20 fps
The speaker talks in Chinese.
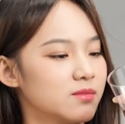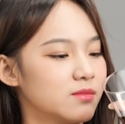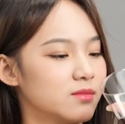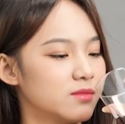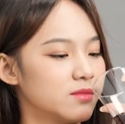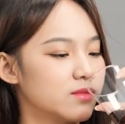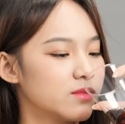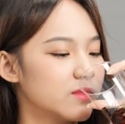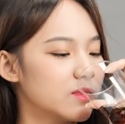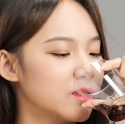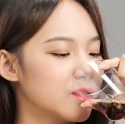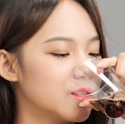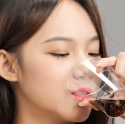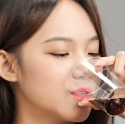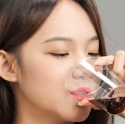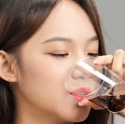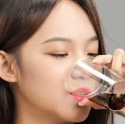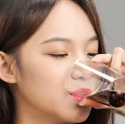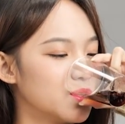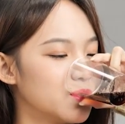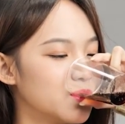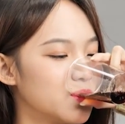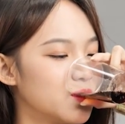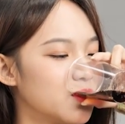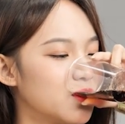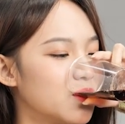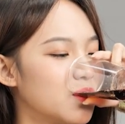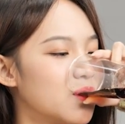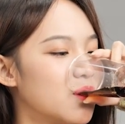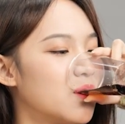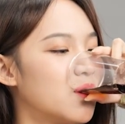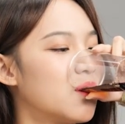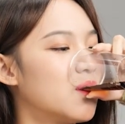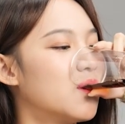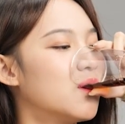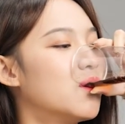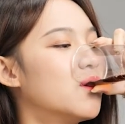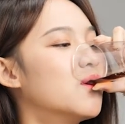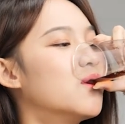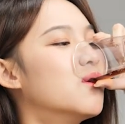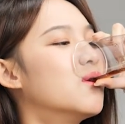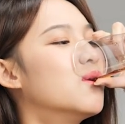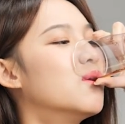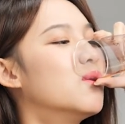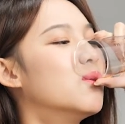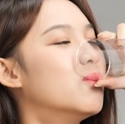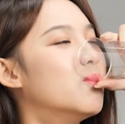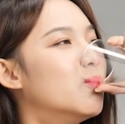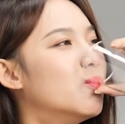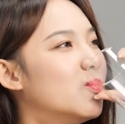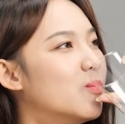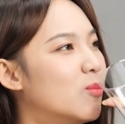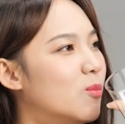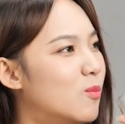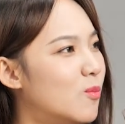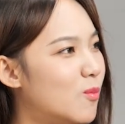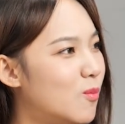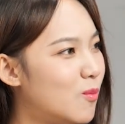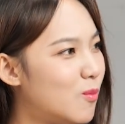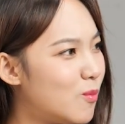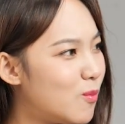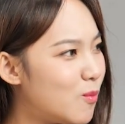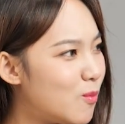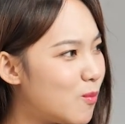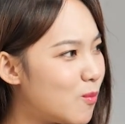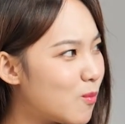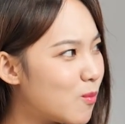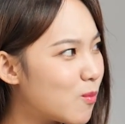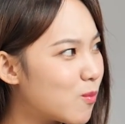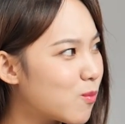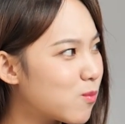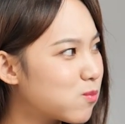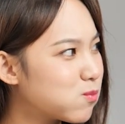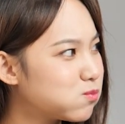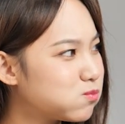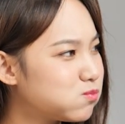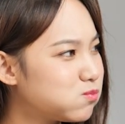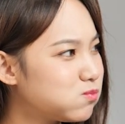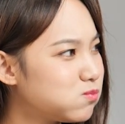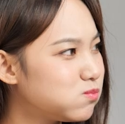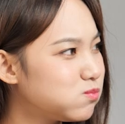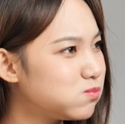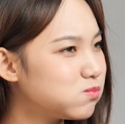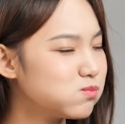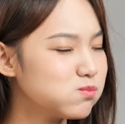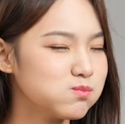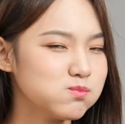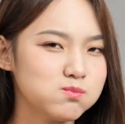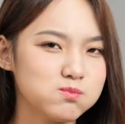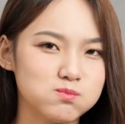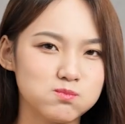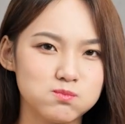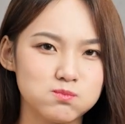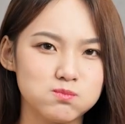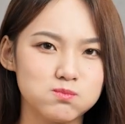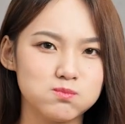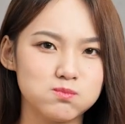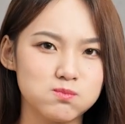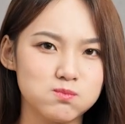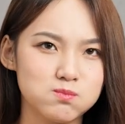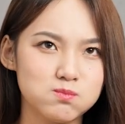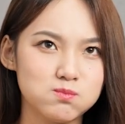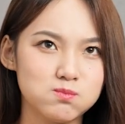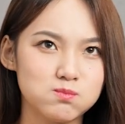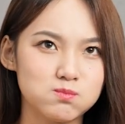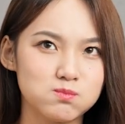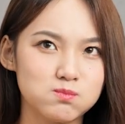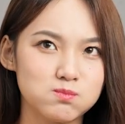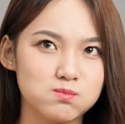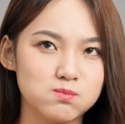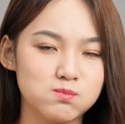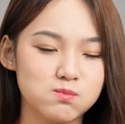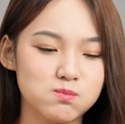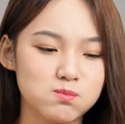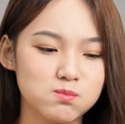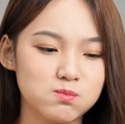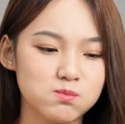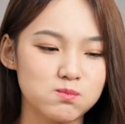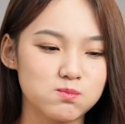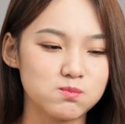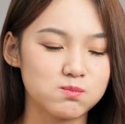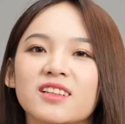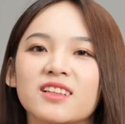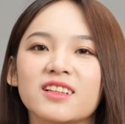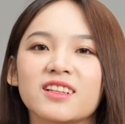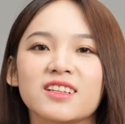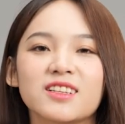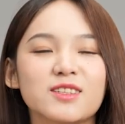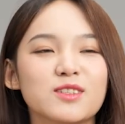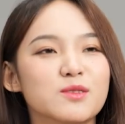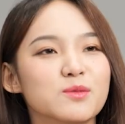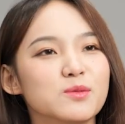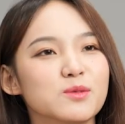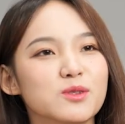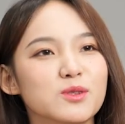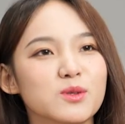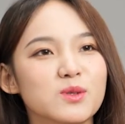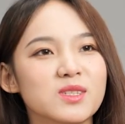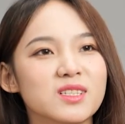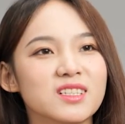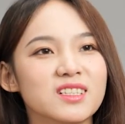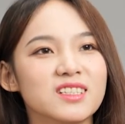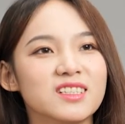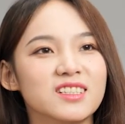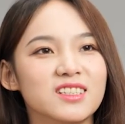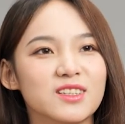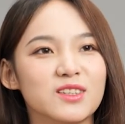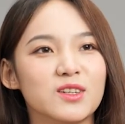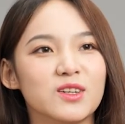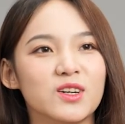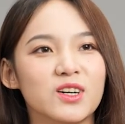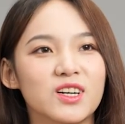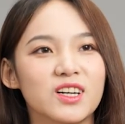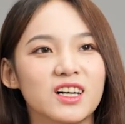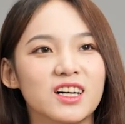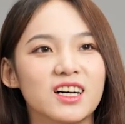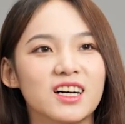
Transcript: 选一个，干了！哎呀，八二年的，拉份儿？是不是都是可口？